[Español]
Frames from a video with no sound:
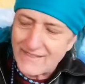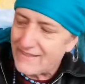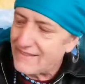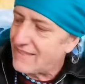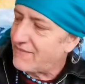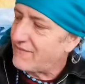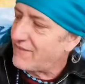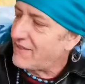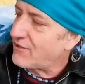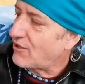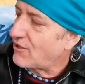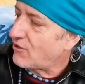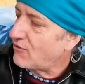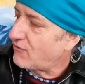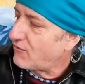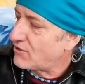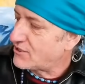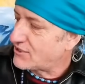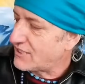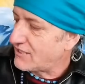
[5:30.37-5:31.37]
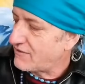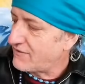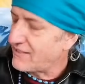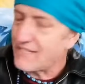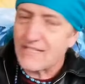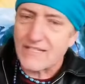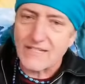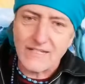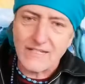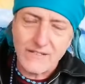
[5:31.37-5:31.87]
debido a los
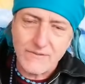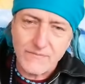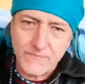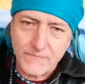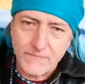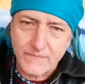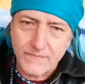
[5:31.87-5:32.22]
bolcheviques